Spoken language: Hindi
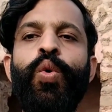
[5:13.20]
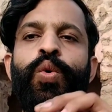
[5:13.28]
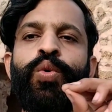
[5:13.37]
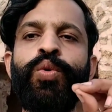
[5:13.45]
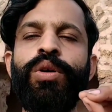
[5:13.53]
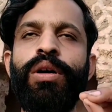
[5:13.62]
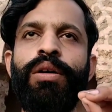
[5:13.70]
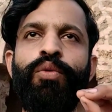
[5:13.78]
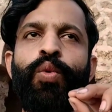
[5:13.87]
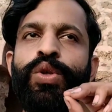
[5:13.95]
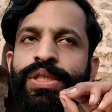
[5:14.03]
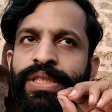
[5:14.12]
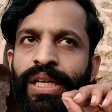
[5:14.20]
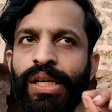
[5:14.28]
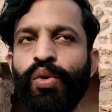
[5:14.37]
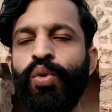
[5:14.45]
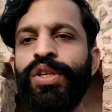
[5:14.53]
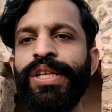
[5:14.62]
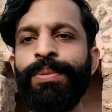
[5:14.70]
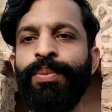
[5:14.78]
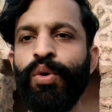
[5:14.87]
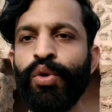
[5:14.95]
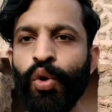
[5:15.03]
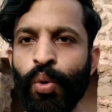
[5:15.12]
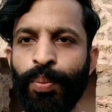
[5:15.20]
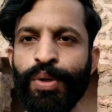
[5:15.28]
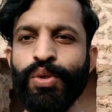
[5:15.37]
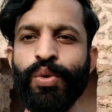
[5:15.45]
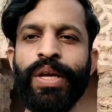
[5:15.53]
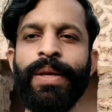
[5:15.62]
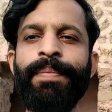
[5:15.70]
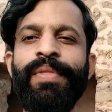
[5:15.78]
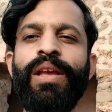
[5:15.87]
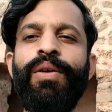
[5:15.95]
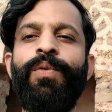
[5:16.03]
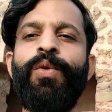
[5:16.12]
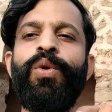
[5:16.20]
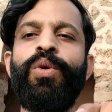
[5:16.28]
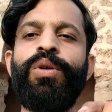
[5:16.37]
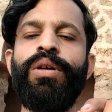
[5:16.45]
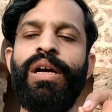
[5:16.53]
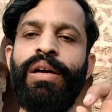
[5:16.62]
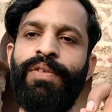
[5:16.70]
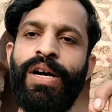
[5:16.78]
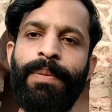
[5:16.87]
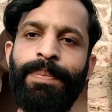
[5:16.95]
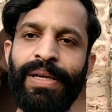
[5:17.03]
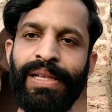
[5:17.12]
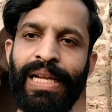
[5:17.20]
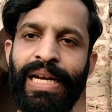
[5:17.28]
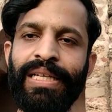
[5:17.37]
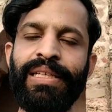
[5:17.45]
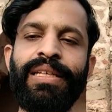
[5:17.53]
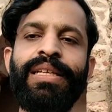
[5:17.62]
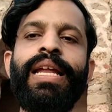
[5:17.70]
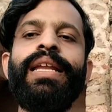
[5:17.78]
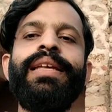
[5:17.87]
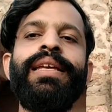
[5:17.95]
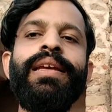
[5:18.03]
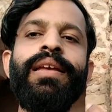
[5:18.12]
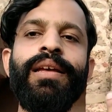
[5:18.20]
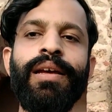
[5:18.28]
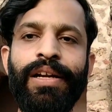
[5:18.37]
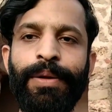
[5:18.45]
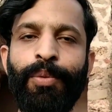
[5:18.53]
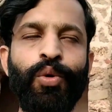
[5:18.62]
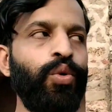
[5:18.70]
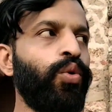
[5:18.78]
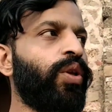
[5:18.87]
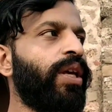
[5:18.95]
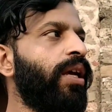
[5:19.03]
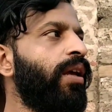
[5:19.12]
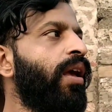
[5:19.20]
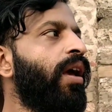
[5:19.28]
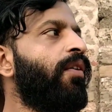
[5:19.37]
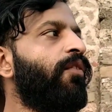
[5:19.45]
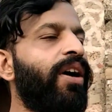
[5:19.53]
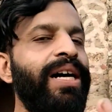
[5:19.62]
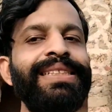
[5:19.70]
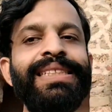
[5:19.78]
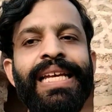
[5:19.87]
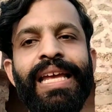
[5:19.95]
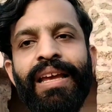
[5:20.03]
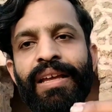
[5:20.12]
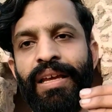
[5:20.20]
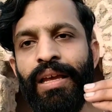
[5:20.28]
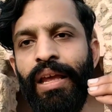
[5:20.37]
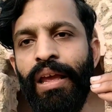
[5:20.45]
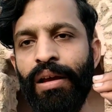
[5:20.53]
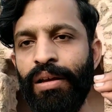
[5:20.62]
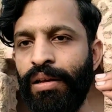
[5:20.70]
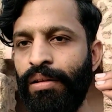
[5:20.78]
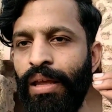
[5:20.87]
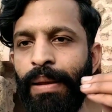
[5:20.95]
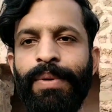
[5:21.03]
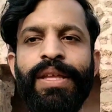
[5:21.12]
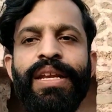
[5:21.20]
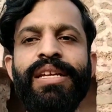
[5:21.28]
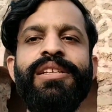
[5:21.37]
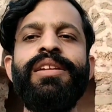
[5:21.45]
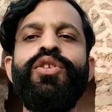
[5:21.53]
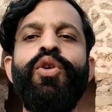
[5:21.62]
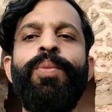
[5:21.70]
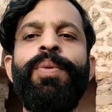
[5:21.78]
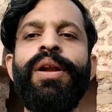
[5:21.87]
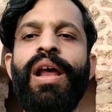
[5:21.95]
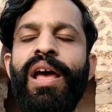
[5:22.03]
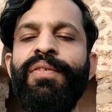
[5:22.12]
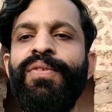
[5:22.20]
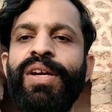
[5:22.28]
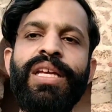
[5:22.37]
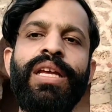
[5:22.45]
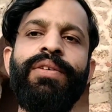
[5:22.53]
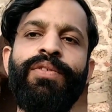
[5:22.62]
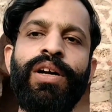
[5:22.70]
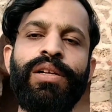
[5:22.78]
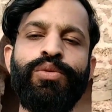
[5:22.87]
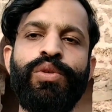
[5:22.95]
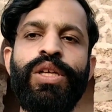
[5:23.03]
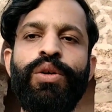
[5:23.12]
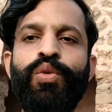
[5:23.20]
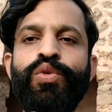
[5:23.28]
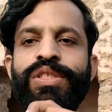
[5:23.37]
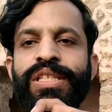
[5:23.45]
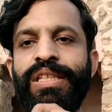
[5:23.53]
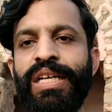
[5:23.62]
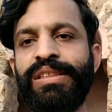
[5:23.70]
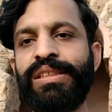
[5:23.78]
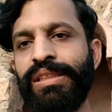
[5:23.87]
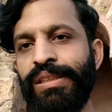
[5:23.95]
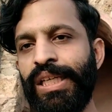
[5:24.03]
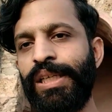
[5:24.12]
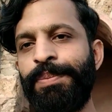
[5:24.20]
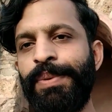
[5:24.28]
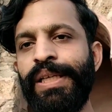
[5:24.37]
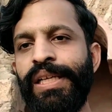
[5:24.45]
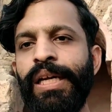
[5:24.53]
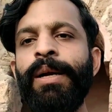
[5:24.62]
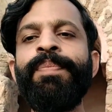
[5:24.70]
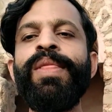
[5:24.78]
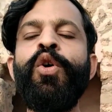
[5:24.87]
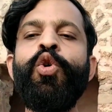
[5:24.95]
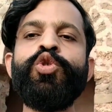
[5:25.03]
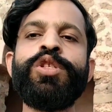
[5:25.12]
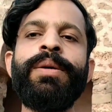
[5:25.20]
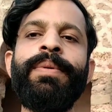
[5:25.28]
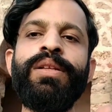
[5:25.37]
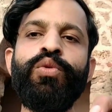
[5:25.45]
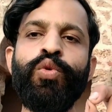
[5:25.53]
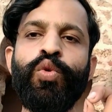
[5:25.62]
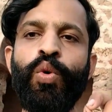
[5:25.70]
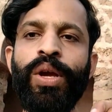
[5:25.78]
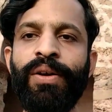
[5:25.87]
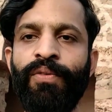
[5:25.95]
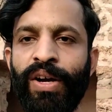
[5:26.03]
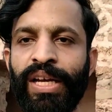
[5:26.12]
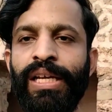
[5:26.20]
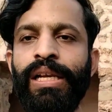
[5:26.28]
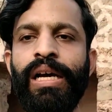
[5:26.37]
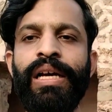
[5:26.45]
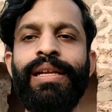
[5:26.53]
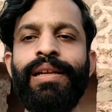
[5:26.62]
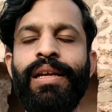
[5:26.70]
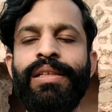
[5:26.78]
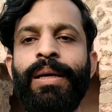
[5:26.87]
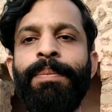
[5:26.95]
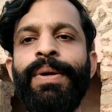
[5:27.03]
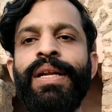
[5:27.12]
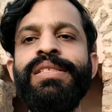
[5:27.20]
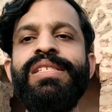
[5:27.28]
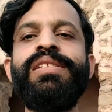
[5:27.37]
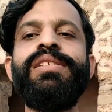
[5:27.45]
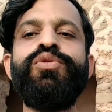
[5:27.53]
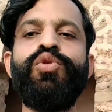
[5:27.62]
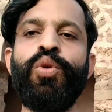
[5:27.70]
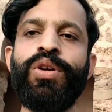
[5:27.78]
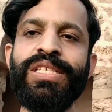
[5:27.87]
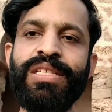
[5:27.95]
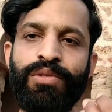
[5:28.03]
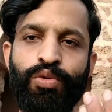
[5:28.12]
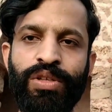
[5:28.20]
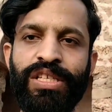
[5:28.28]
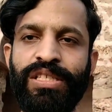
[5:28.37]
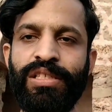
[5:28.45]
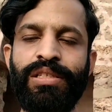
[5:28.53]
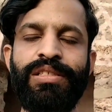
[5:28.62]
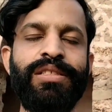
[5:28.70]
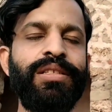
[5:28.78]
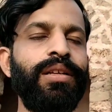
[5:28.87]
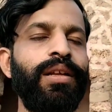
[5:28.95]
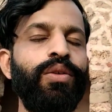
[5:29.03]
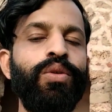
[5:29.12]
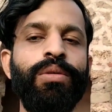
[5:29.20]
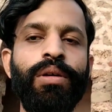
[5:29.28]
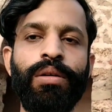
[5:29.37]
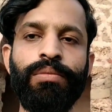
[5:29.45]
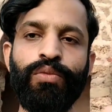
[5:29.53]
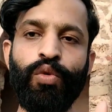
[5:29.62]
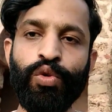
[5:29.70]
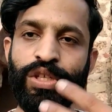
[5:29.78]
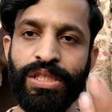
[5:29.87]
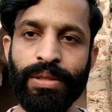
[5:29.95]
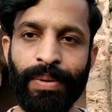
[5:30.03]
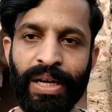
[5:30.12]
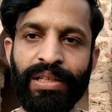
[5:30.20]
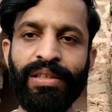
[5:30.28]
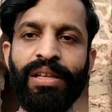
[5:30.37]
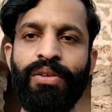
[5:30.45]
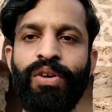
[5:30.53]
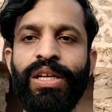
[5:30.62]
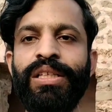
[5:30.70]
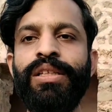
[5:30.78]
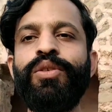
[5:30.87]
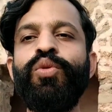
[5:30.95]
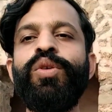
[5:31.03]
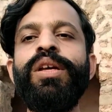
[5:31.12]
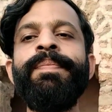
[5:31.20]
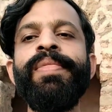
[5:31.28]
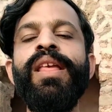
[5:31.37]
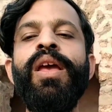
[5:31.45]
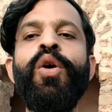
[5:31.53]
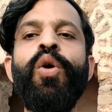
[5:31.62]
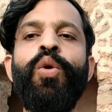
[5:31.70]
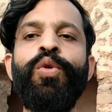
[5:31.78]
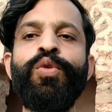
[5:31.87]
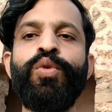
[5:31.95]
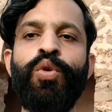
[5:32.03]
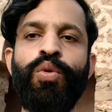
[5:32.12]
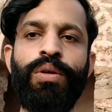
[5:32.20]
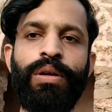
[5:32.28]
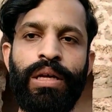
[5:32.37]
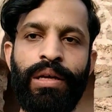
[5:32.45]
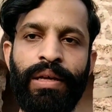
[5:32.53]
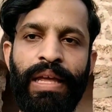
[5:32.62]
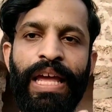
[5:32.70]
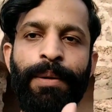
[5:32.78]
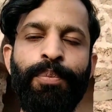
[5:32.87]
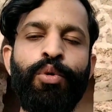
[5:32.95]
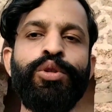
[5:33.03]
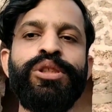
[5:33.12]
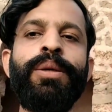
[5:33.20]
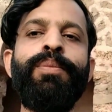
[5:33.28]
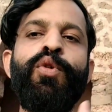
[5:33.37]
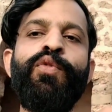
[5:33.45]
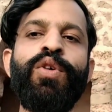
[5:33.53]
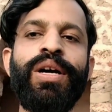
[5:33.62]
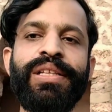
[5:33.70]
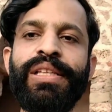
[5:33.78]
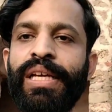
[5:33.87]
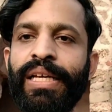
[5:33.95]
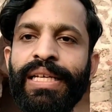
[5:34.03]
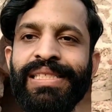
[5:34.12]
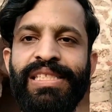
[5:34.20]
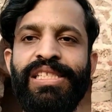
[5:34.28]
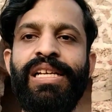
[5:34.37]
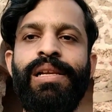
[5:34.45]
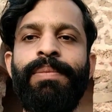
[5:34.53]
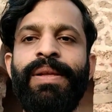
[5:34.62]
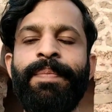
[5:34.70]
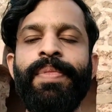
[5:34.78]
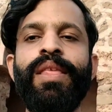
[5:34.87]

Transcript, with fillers: उन वो सियालकोट एयरपोर्ट के ऊपर जो है वो वहाँ पर लैंड किए यानी कि डिपोर्ट होके आए वहाँ से इमिग्रेशन के ऊपर एफ़ आई ए वालों ने उनसे दस हज़ार रुपया लिया उसके बाद उनको एक वकील हायर करना पड़ा जो कि उनकी जिसने उनकी जमानत करवानी थी क्योंकि उनको एयरपोर्ट से मूव कर दिया गया जेल में